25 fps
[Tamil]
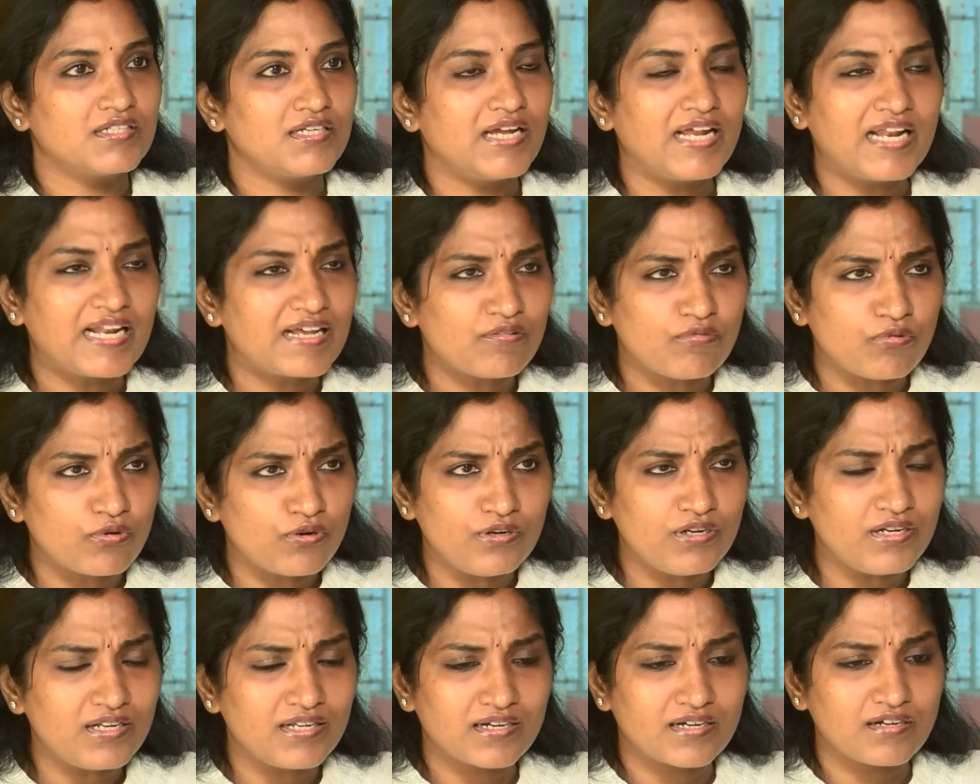எனக்கு
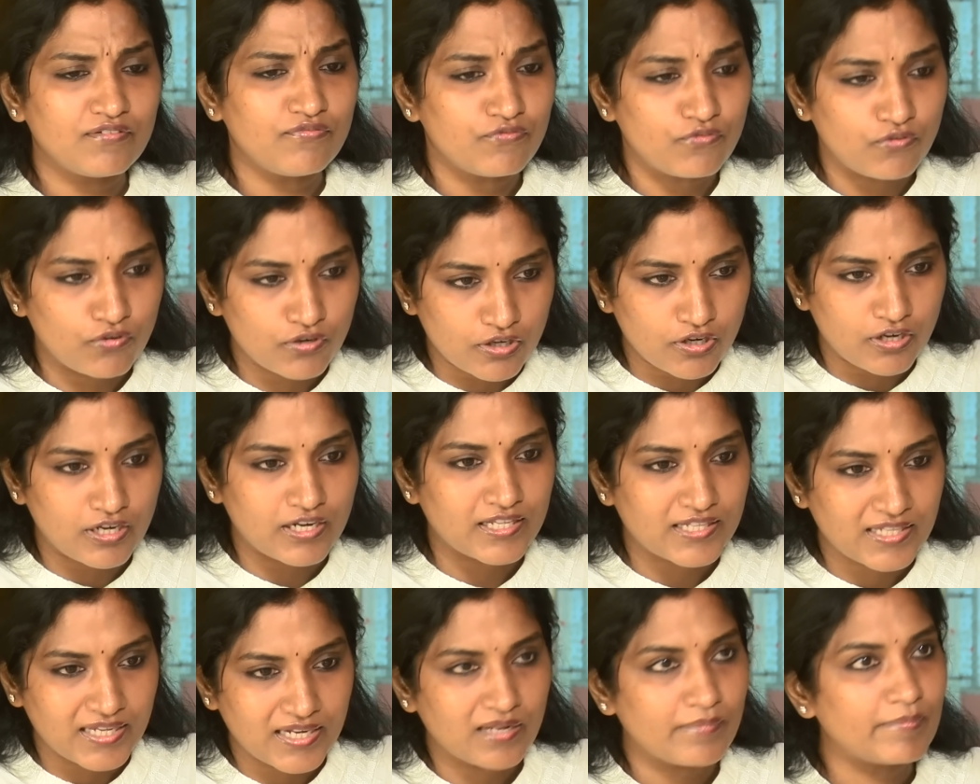ஒன்றும் இல்லைங்க ஃபோன்
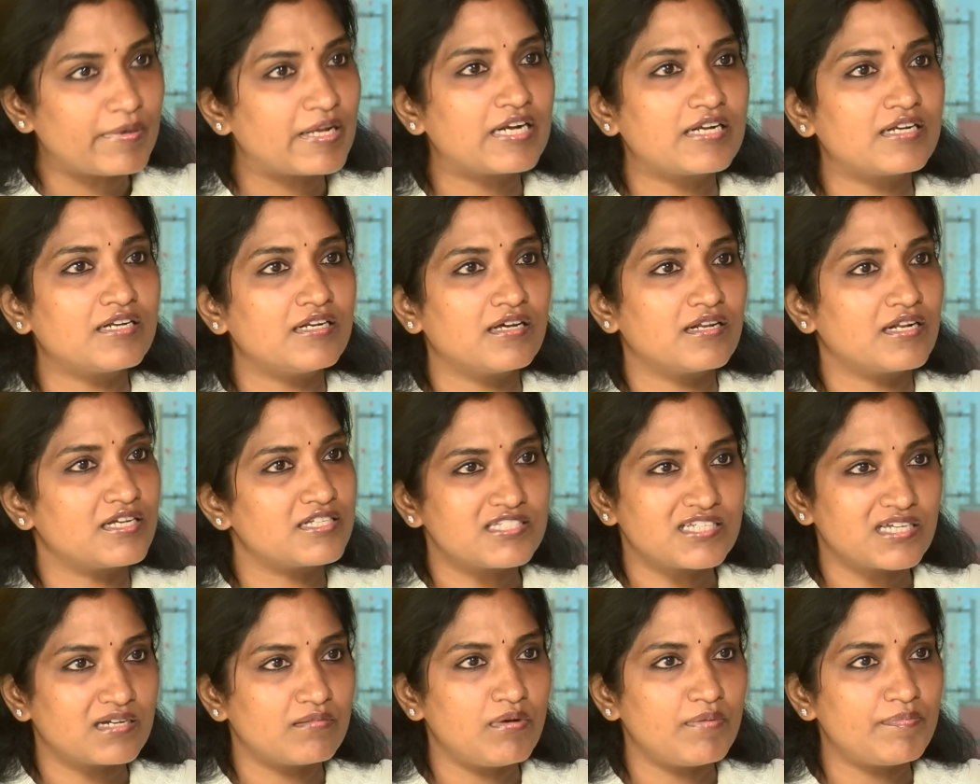காலில் தான் என்னை மிரட்டினார்
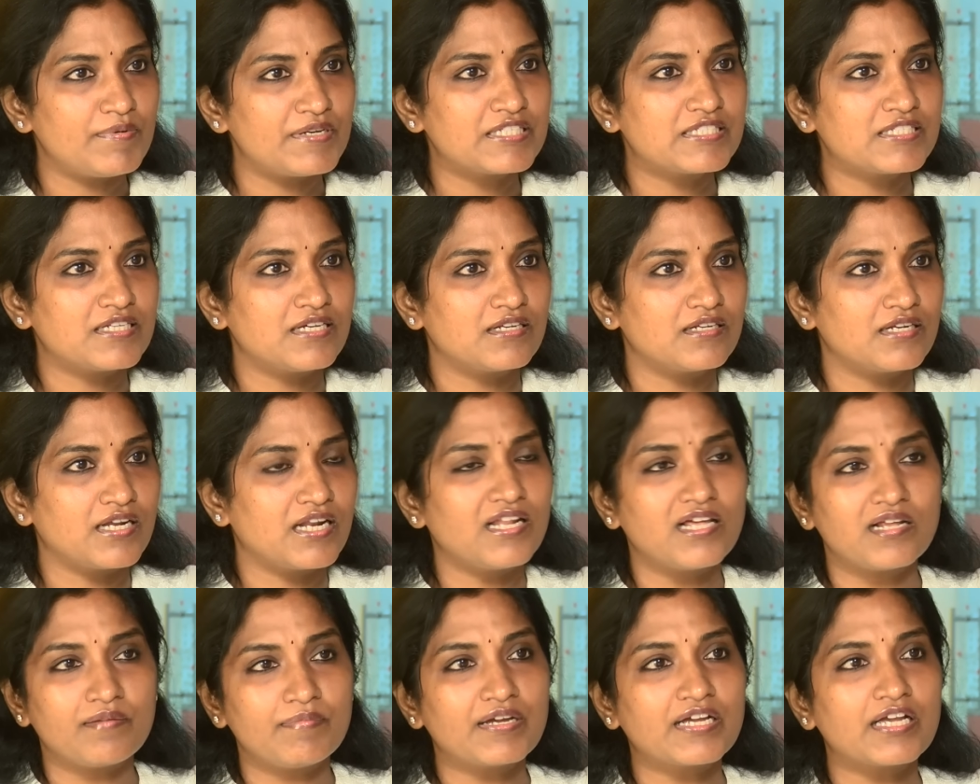அசிங்கமாக பேசினார்
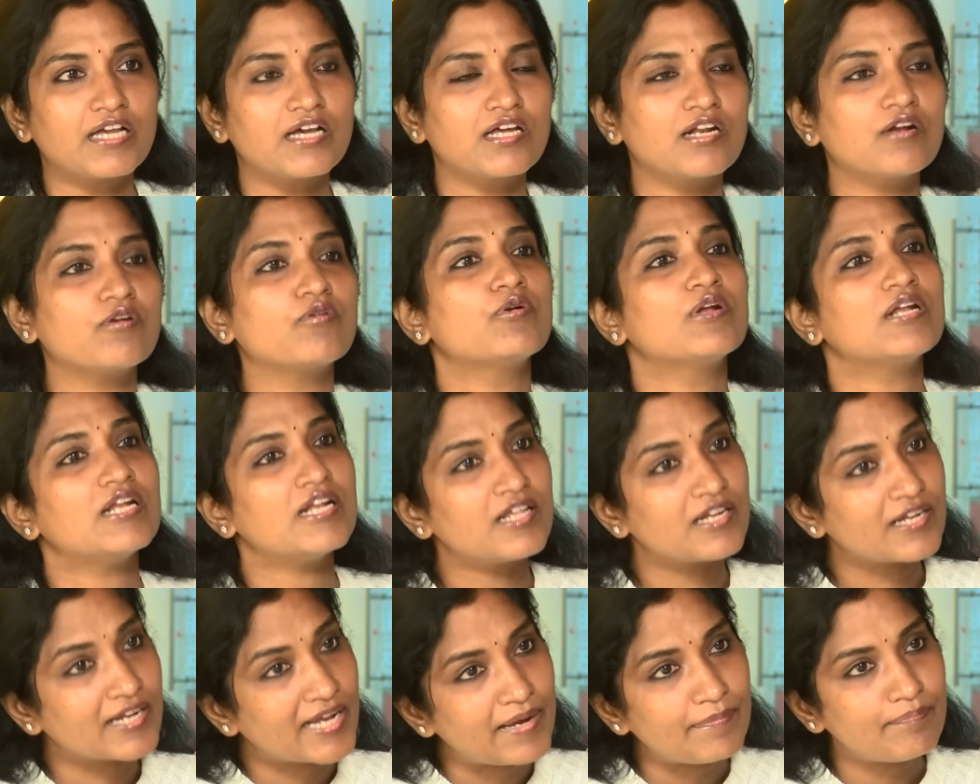எல்லாருமே கேட்குறாங்க ஒன்று என்ன
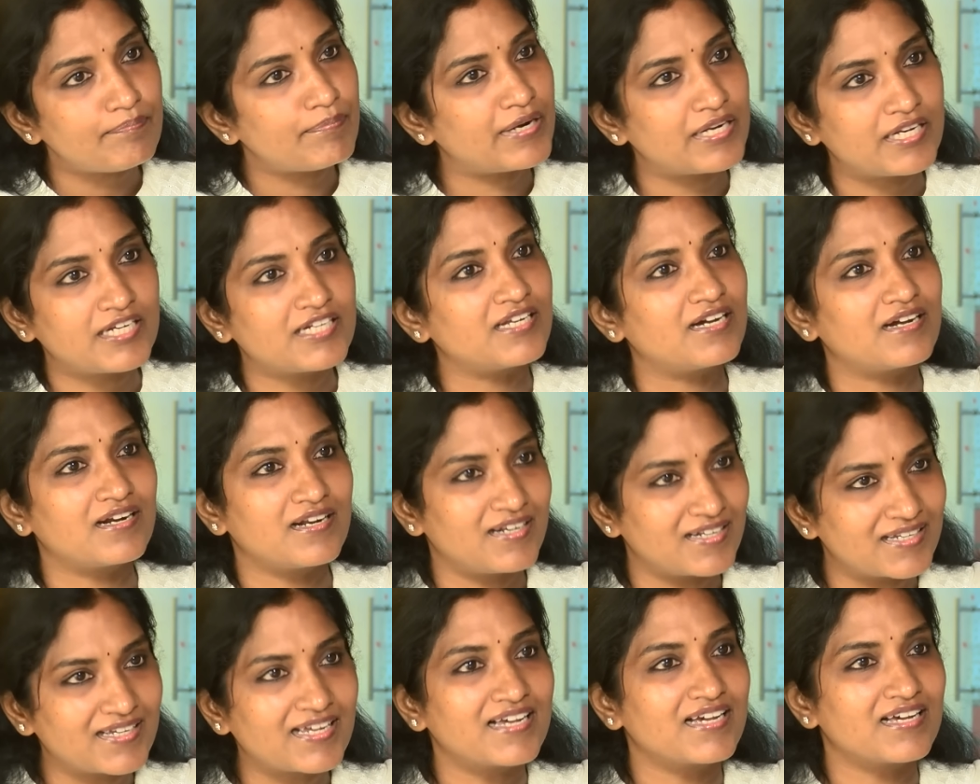ரேப்
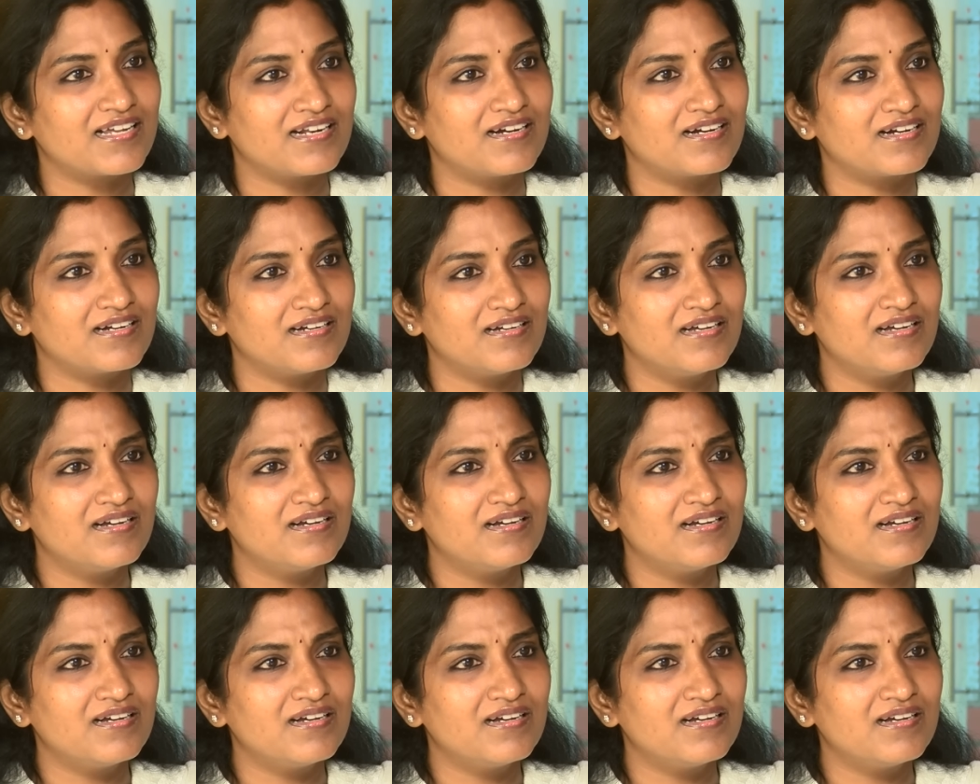பண்ணிட்டாங்களான்னு கேட்குறாங்க